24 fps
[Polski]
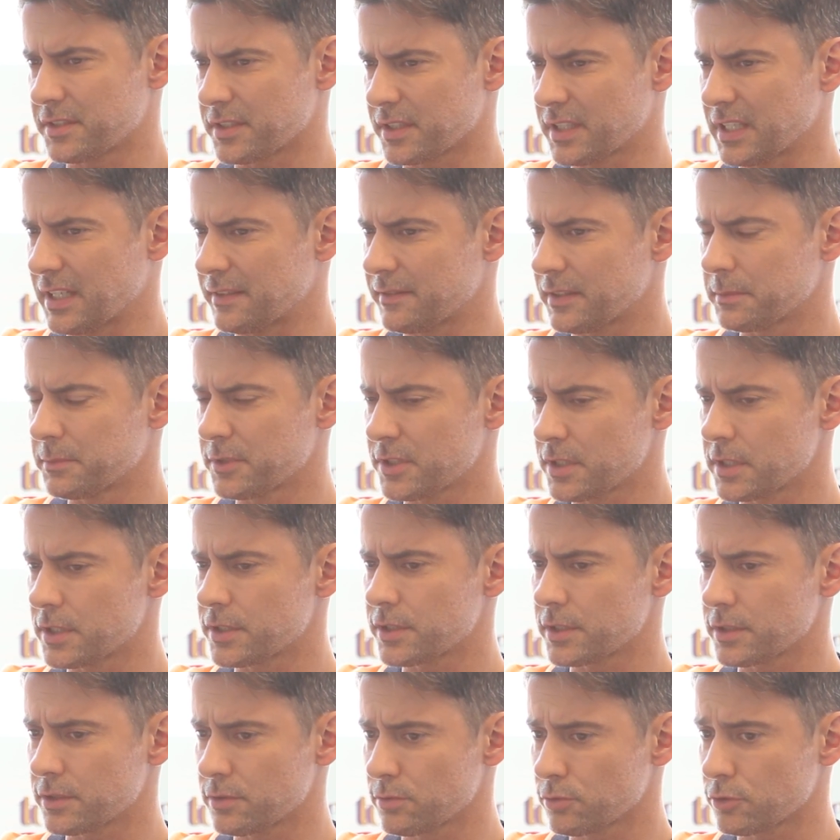ciekawa. Myślę,
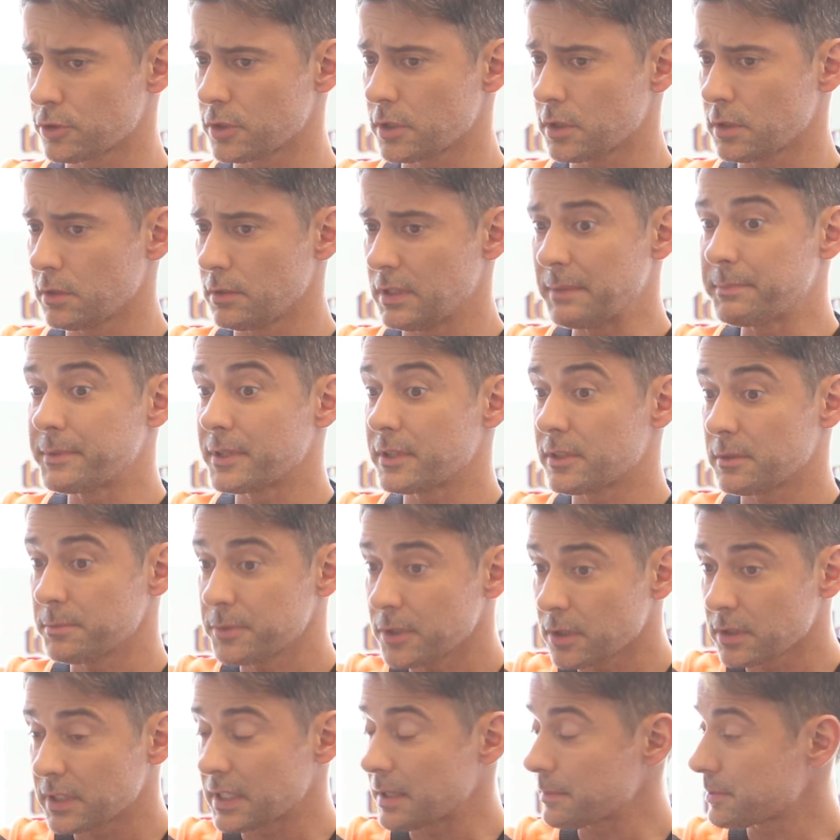że jest dużo lepiej
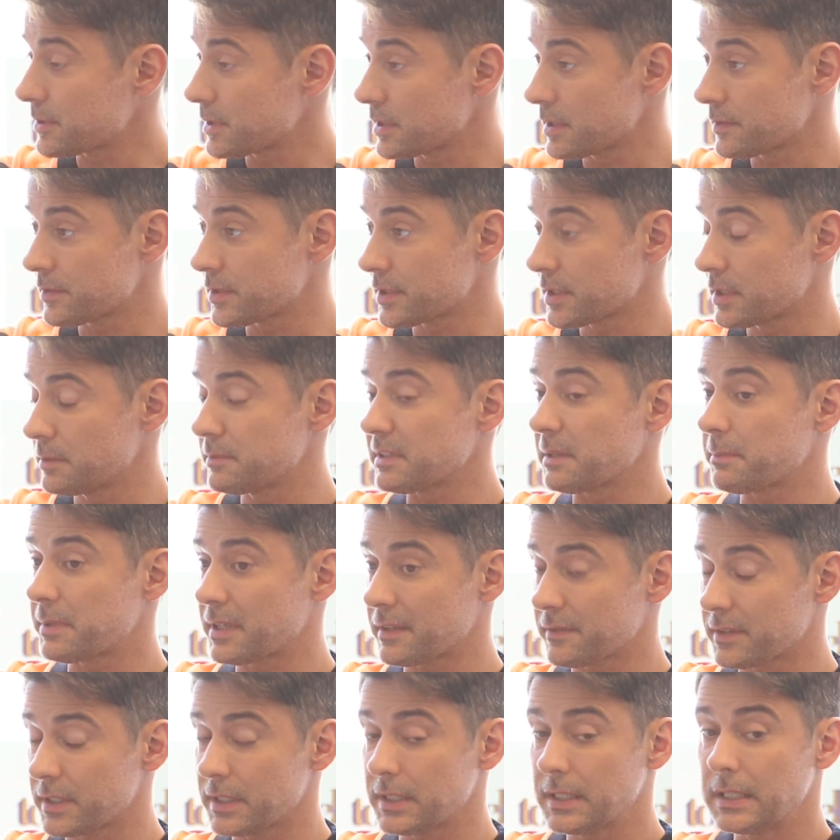robiona, przede wszystkim
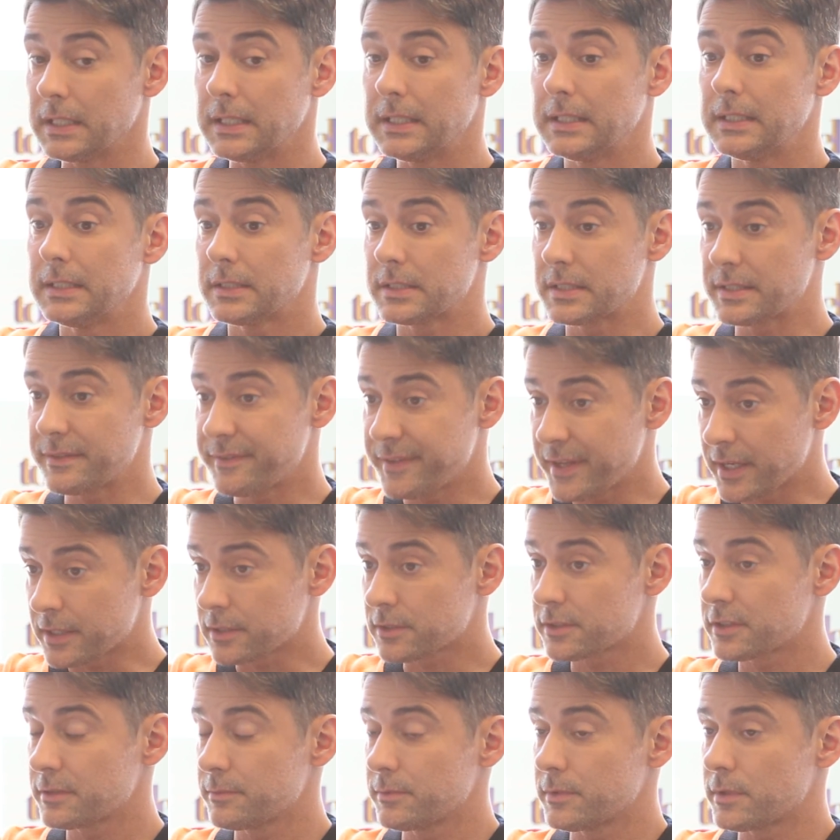naprawdę z
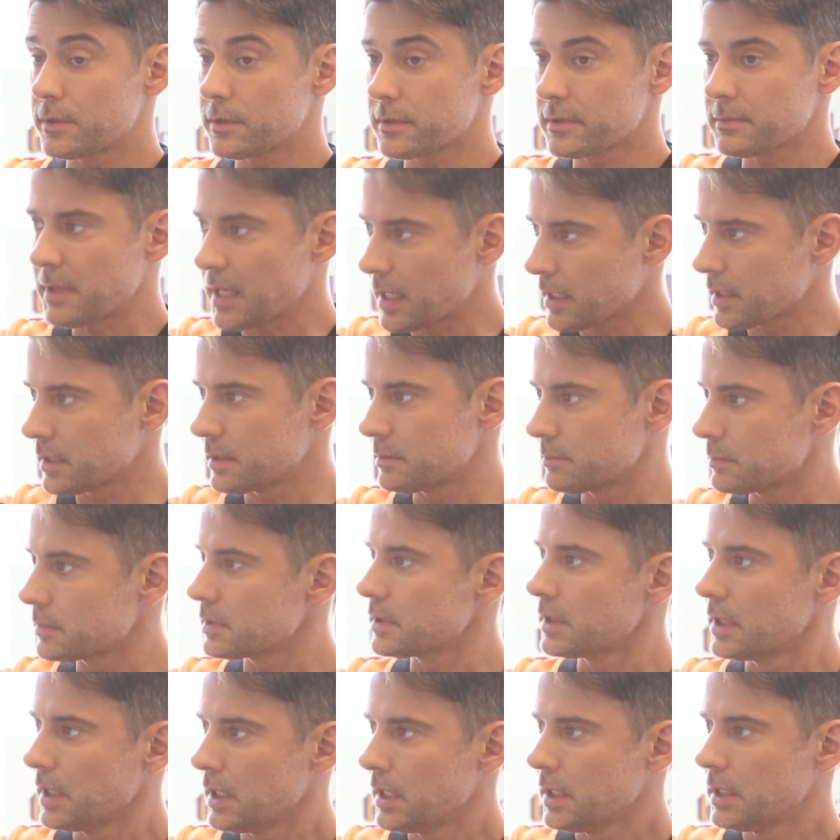większym rozmachem.
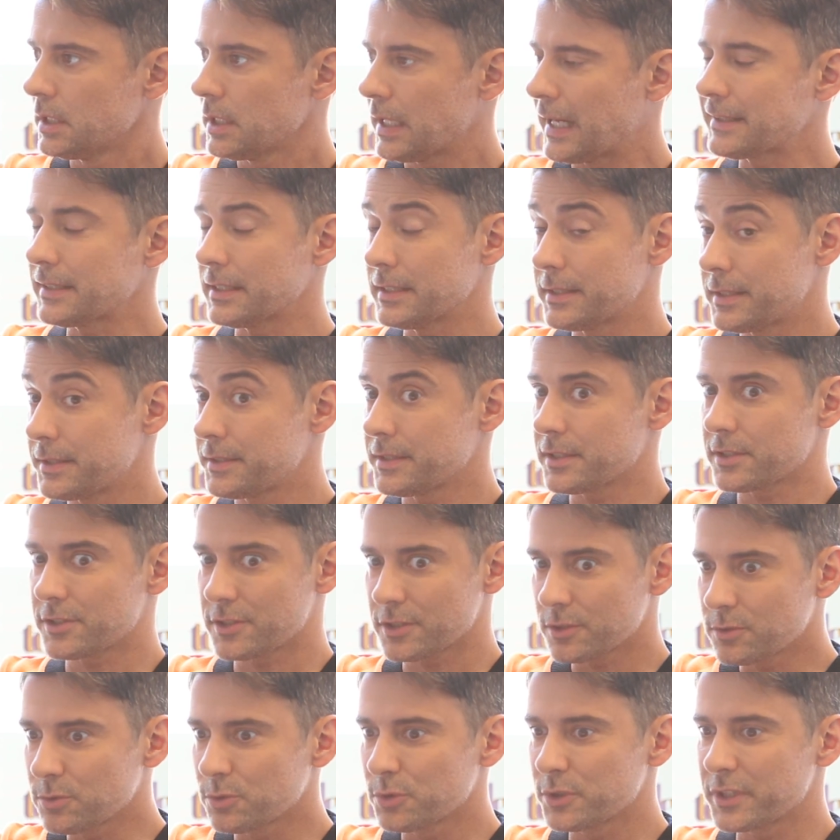A ta edycja
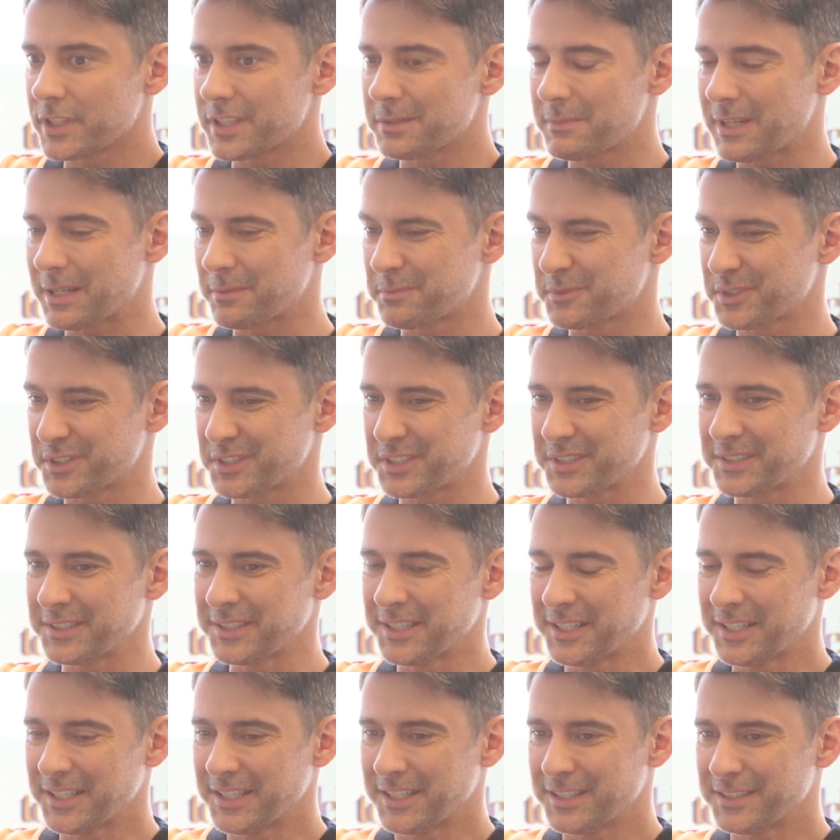szczególnie. Mamy
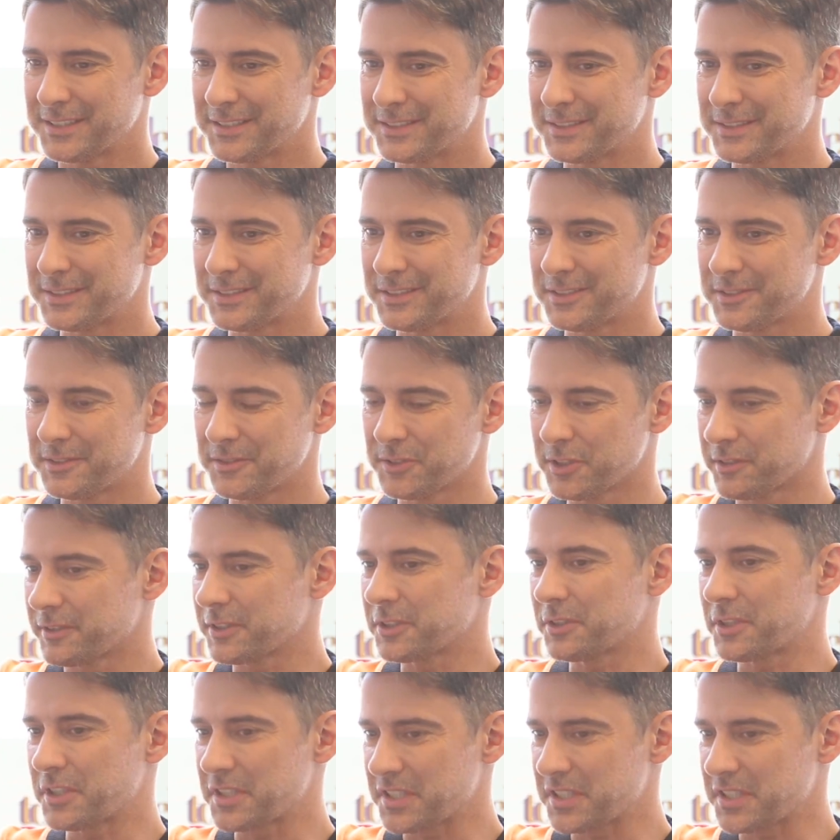e, nowego